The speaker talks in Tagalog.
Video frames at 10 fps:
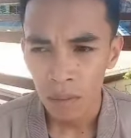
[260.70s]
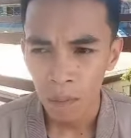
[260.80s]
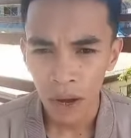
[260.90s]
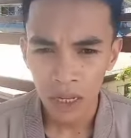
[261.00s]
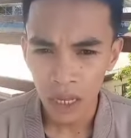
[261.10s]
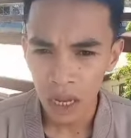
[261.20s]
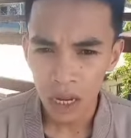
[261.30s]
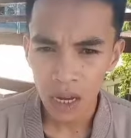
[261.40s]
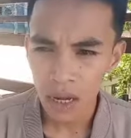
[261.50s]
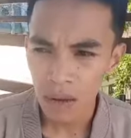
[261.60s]
pag na
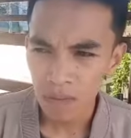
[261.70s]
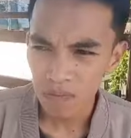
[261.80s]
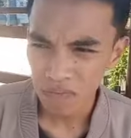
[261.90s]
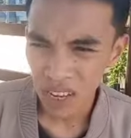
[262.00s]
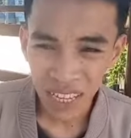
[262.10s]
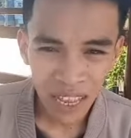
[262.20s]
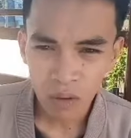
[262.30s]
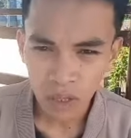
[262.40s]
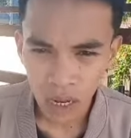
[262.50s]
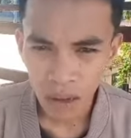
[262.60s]

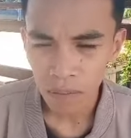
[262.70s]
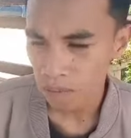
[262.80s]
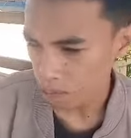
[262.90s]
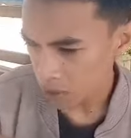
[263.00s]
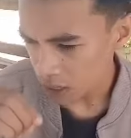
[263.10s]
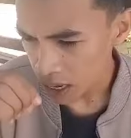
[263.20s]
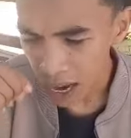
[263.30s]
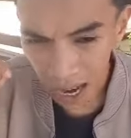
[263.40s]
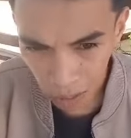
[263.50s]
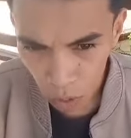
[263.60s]
nadadown ka, mas
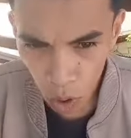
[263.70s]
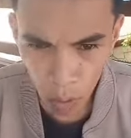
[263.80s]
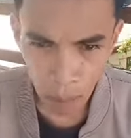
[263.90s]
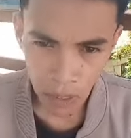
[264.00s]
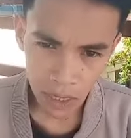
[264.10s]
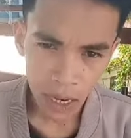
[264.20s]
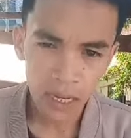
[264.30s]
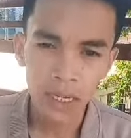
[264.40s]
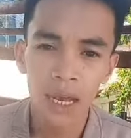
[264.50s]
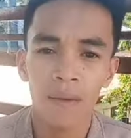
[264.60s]
kailangan mong lumapit sa
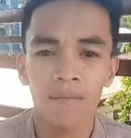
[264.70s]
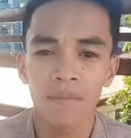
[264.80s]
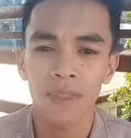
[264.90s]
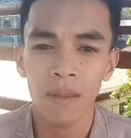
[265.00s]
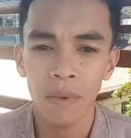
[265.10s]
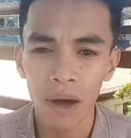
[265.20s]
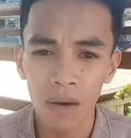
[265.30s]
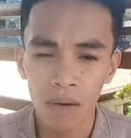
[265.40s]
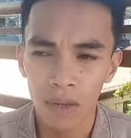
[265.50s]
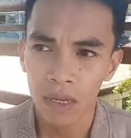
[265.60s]
kanya, 'di
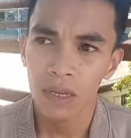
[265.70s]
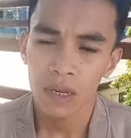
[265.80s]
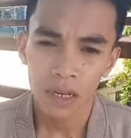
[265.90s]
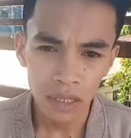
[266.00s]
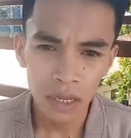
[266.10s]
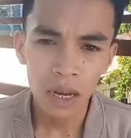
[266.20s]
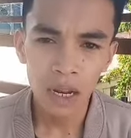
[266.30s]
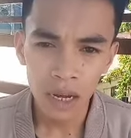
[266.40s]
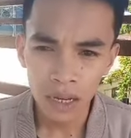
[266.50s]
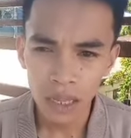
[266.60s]
ba? Kasi yan
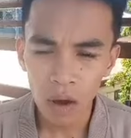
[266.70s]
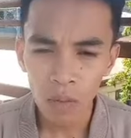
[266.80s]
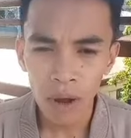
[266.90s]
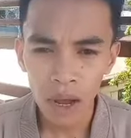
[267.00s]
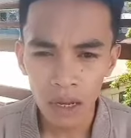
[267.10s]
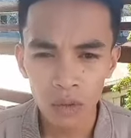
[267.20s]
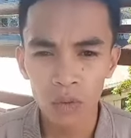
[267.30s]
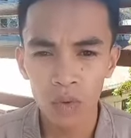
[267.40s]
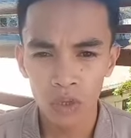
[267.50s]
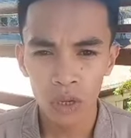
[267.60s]
lang ang tao
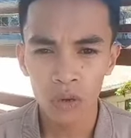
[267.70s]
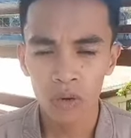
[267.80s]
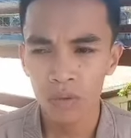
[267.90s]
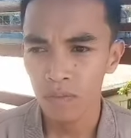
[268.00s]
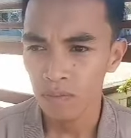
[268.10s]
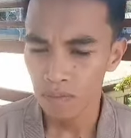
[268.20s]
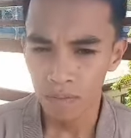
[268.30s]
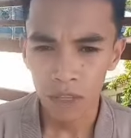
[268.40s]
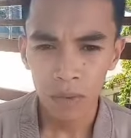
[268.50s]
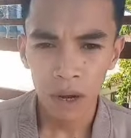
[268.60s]
makakatulong sa iyo,
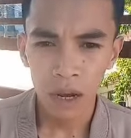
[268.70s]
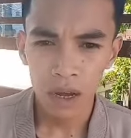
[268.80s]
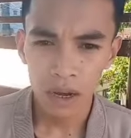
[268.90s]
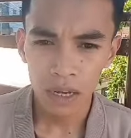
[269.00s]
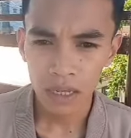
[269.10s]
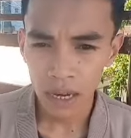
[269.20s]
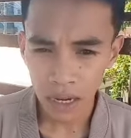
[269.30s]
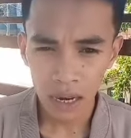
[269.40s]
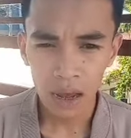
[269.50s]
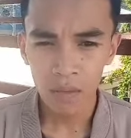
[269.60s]
'di ba? Kaya sa
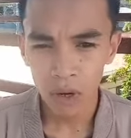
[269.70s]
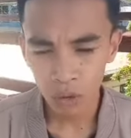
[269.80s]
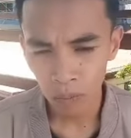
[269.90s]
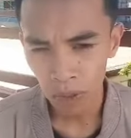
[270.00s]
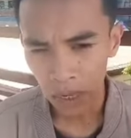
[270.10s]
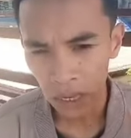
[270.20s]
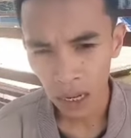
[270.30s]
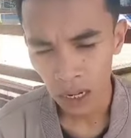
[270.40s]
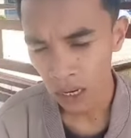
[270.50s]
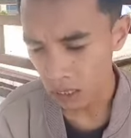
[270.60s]
akin lang 'wag yung
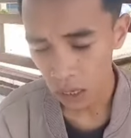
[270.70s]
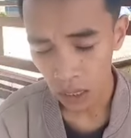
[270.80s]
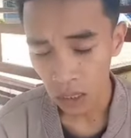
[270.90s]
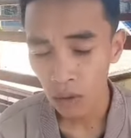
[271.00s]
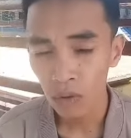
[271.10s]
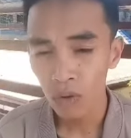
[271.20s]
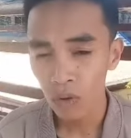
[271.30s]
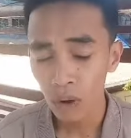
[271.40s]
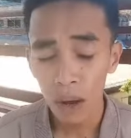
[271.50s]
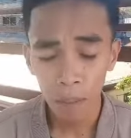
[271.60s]
bigyan ng sakit ng ulo
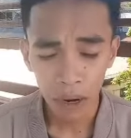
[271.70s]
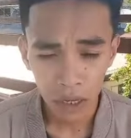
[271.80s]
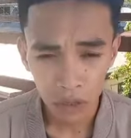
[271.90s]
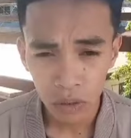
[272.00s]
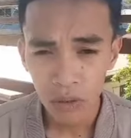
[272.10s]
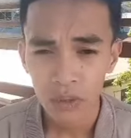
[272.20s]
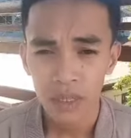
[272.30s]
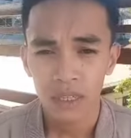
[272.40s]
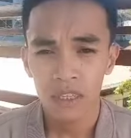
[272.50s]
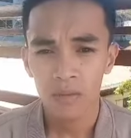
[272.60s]
yung apply niyo.
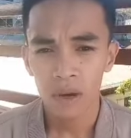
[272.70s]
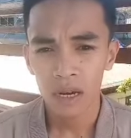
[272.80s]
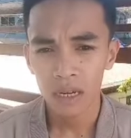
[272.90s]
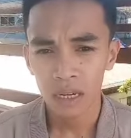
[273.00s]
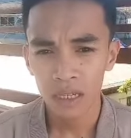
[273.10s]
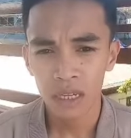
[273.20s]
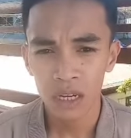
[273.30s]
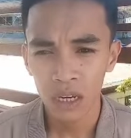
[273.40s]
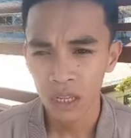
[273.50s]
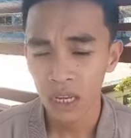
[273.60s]
'di ba?
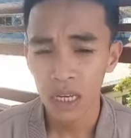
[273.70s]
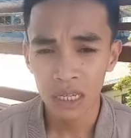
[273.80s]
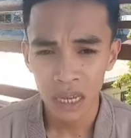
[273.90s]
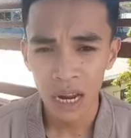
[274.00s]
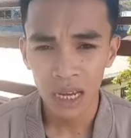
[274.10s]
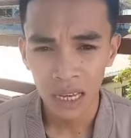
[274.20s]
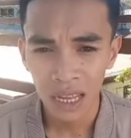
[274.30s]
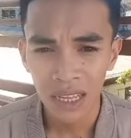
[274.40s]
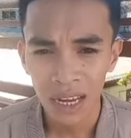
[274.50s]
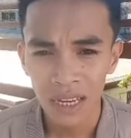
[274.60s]
Kasi nag-iisa lang
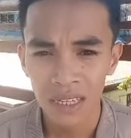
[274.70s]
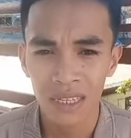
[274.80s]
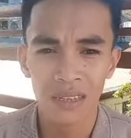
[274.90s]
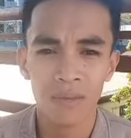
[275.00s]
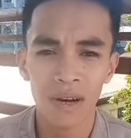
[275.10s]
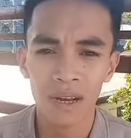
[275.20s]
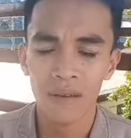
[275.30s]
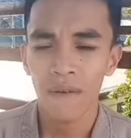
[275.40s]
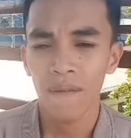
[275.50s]
yan, guys, 'di ba?